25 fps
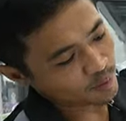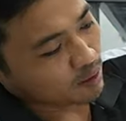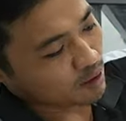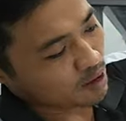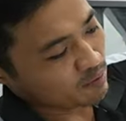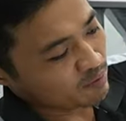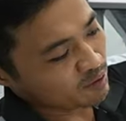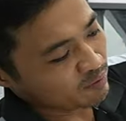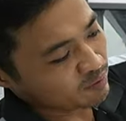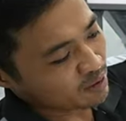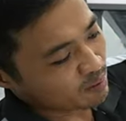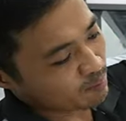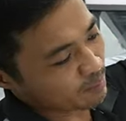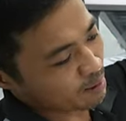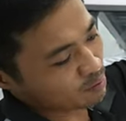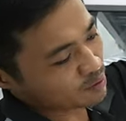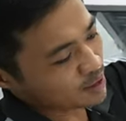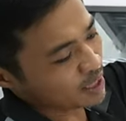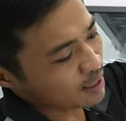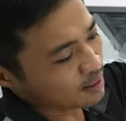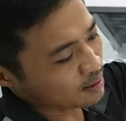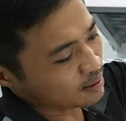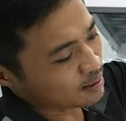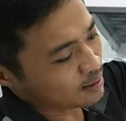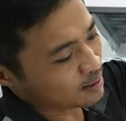Đối với phần màu
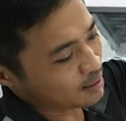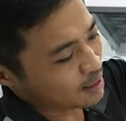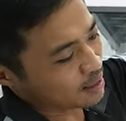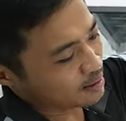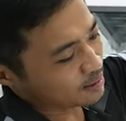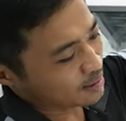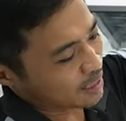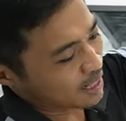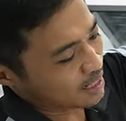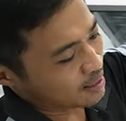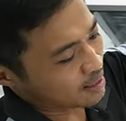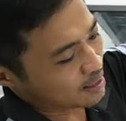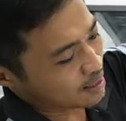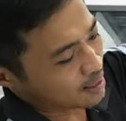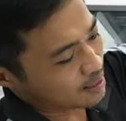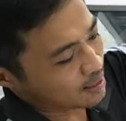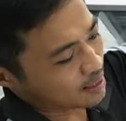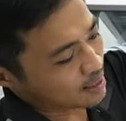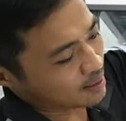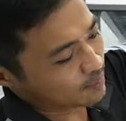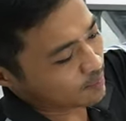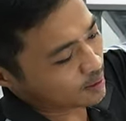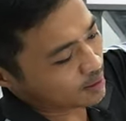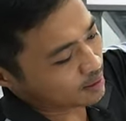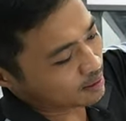sắc thì hiện tại là ở
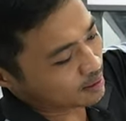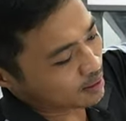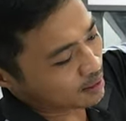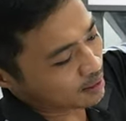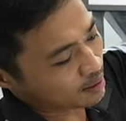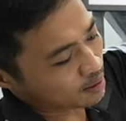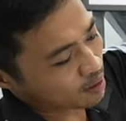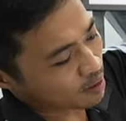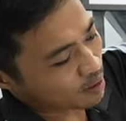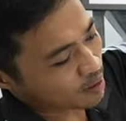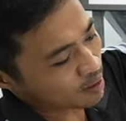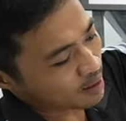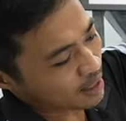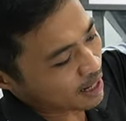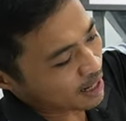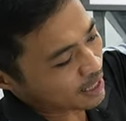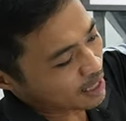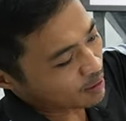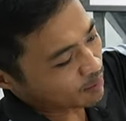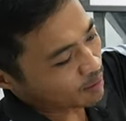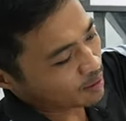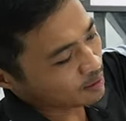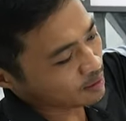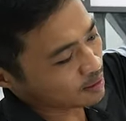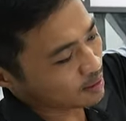đây mình đã có hai
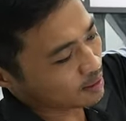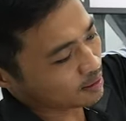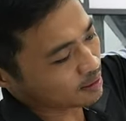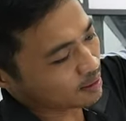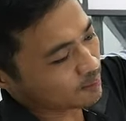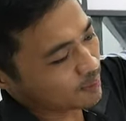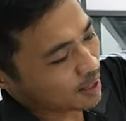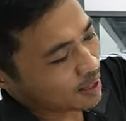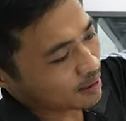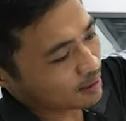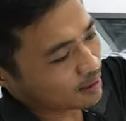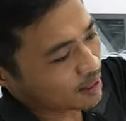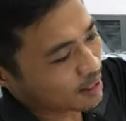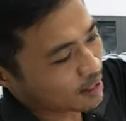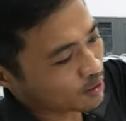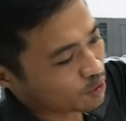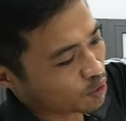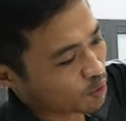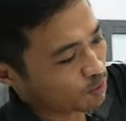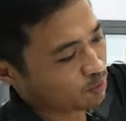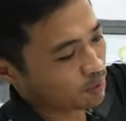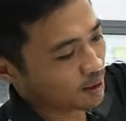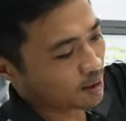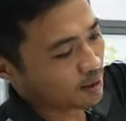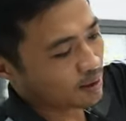hiệu ứng nè, các bạn dễ hình
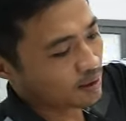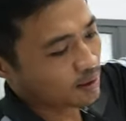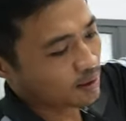dung nè.